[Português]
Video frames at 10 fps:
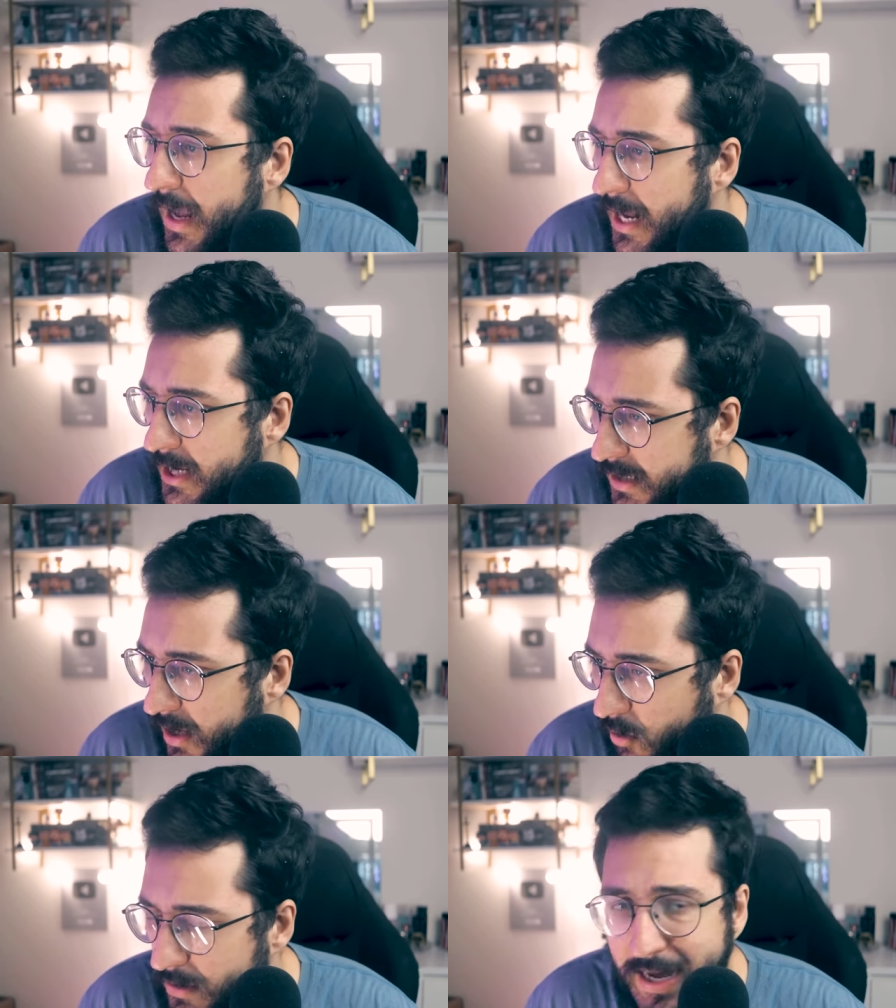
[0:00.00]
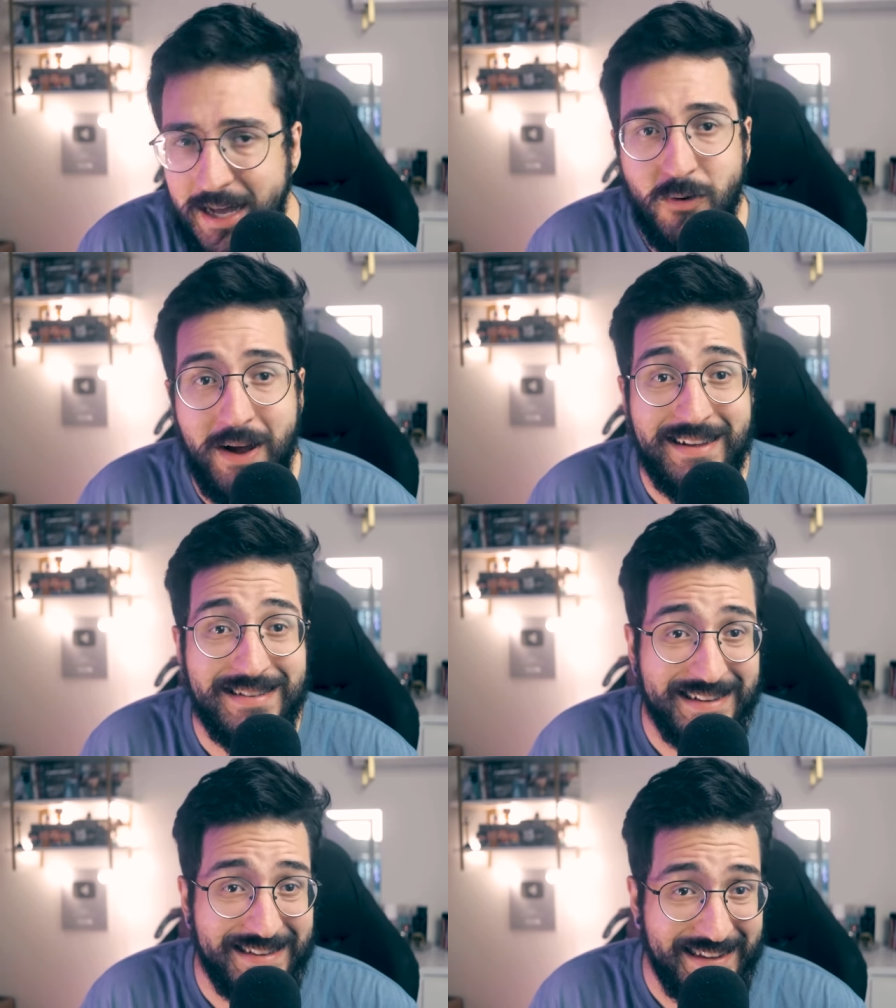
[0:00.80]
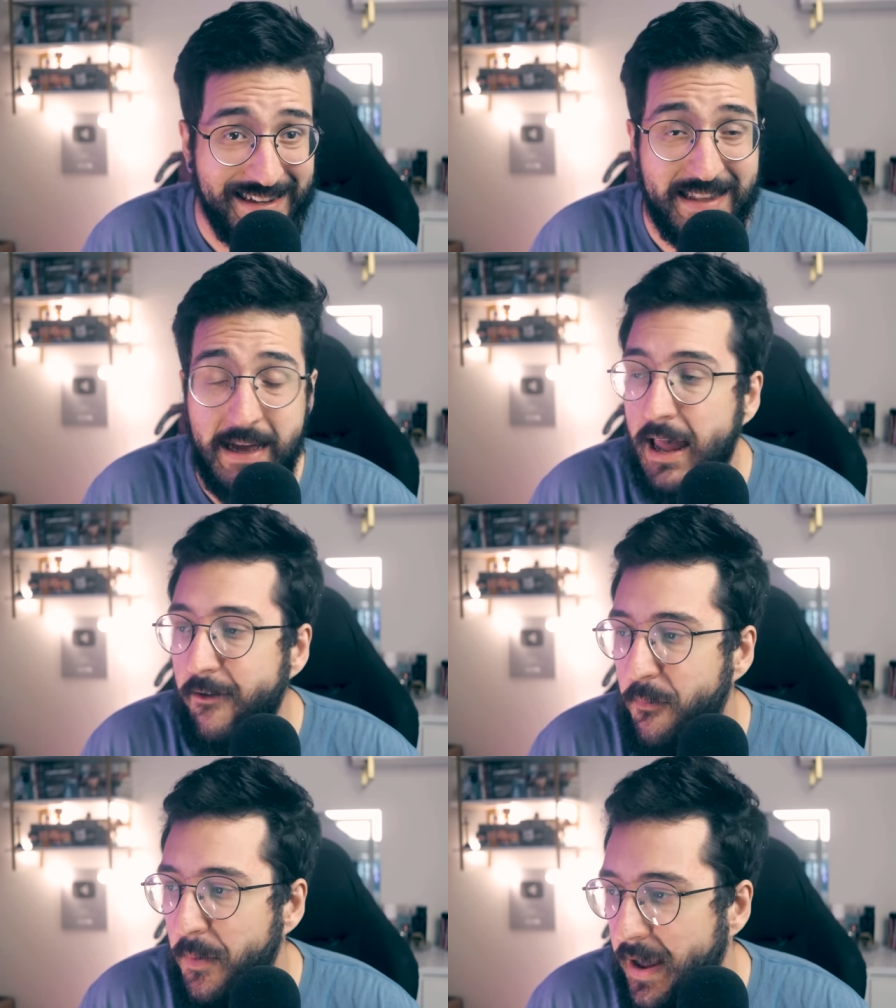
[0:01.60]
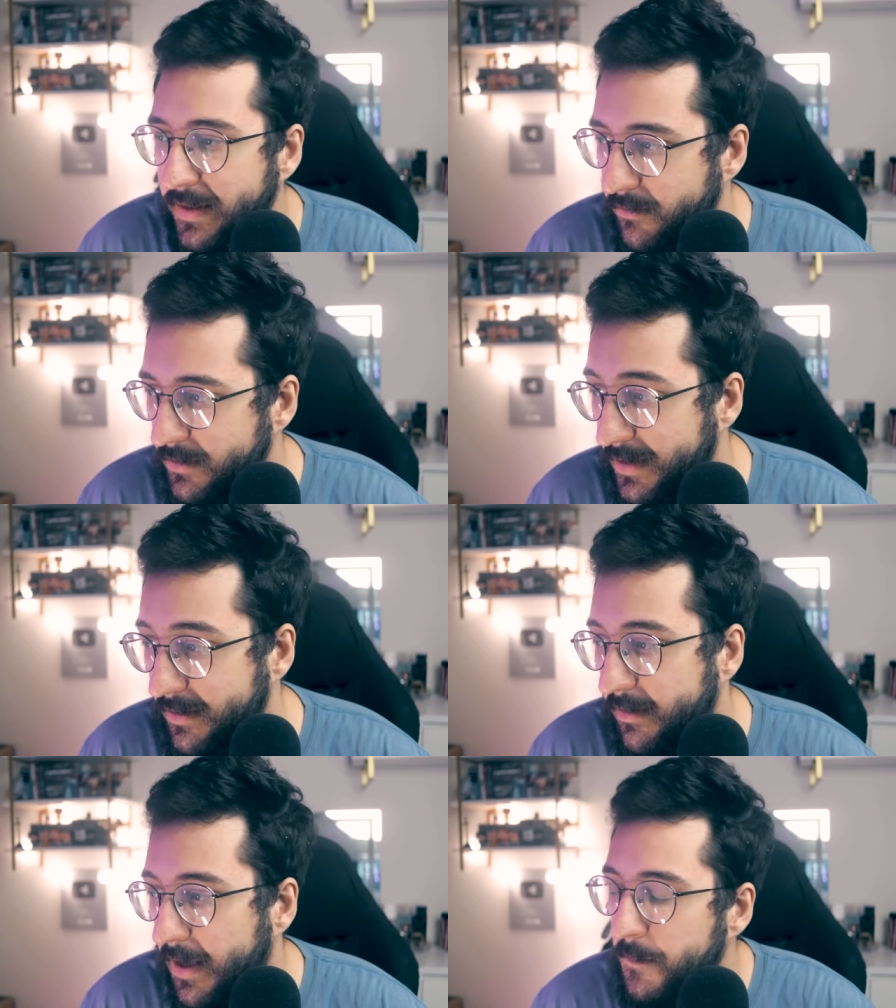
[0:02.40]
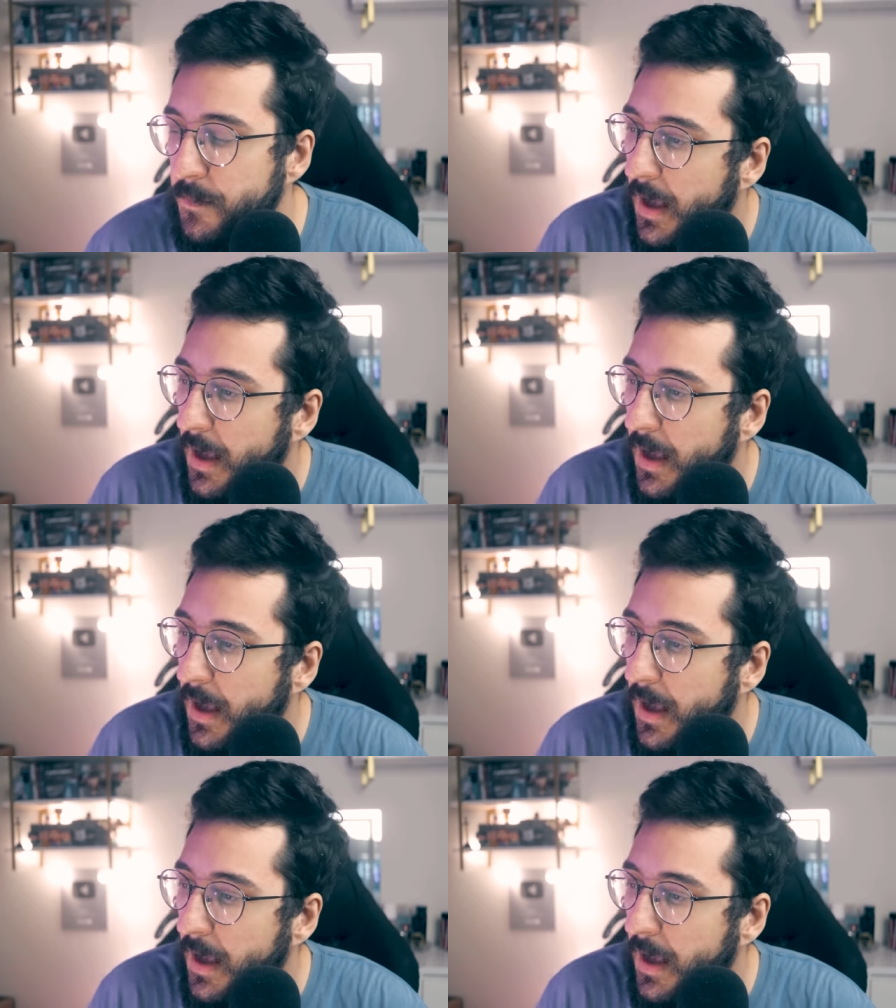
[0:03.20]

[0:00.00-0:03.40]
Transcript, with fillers: eles têm rodado a 60 FPS, se você quiser.